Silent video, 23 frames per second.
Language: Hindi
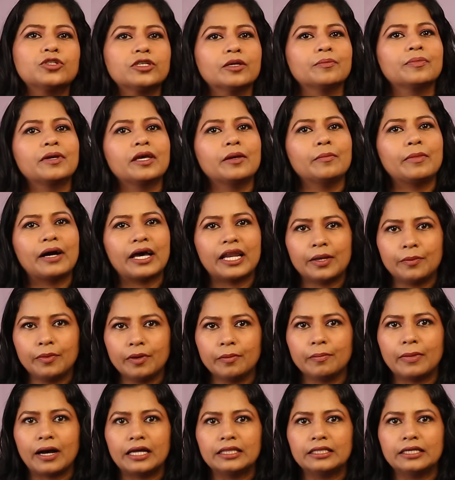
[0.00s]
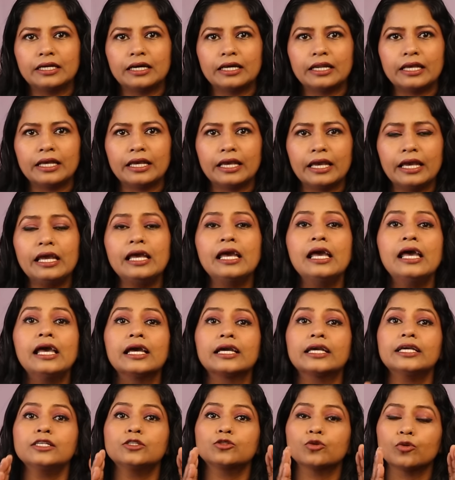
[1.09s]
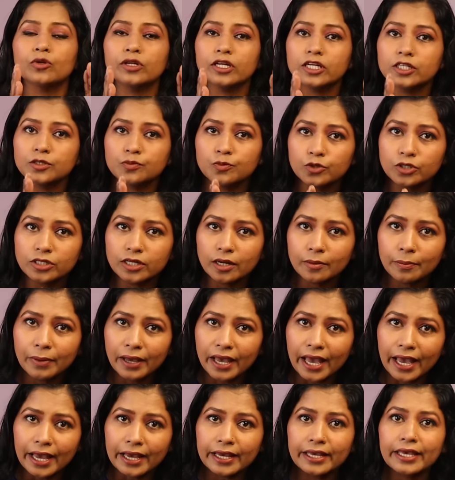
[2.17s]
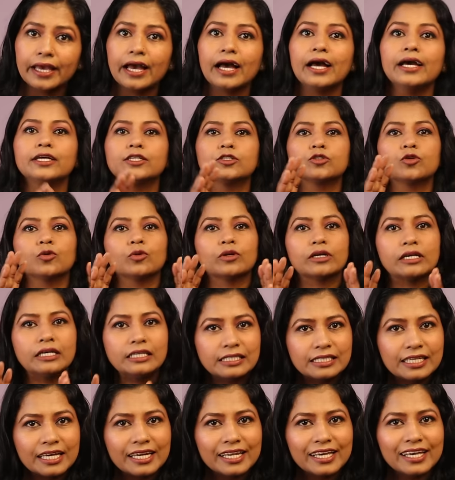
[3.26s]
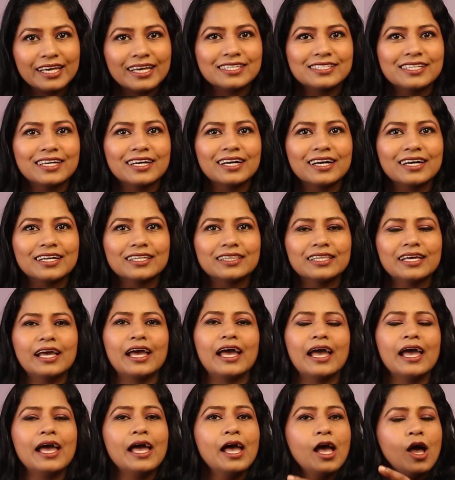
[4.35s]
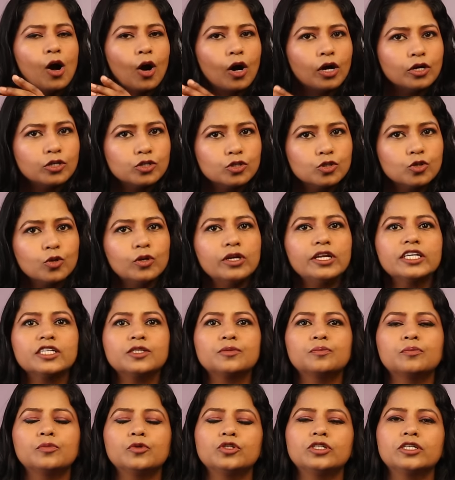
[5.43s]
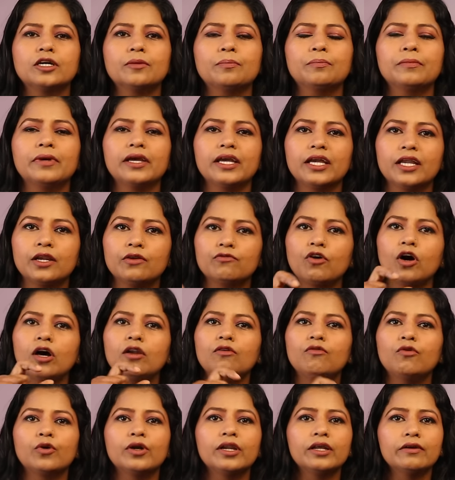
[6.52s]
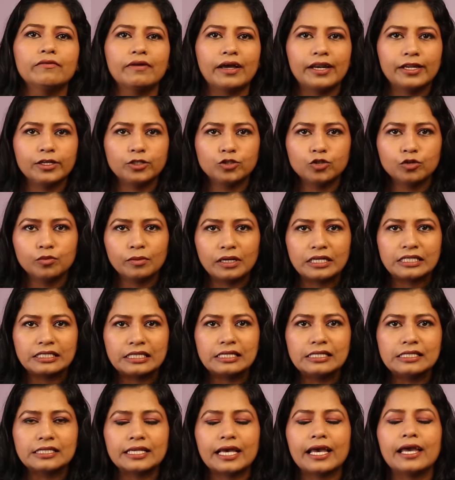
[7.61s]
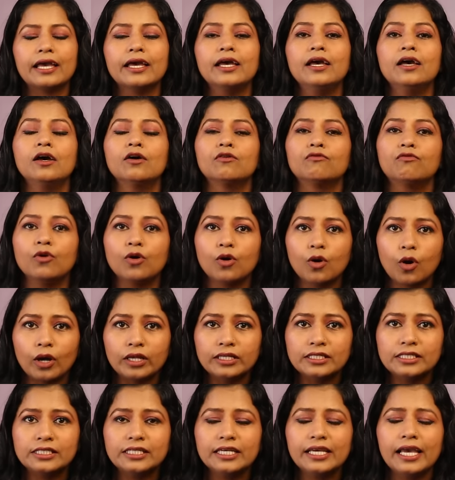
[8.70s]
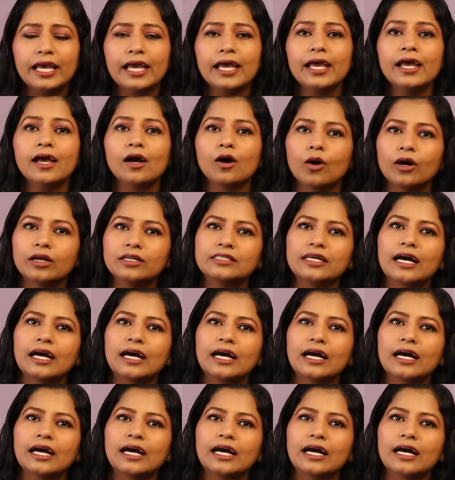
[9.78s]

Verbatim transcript: पुशअप के बारे में बात करेंगे कि सोलियस पुशअप है क्या इसको किस तरीके से करते हैं और सोलियस पुशअप में इन्वॉल्व होने वाली जो मसल्स हैं वो कौन सी हैं और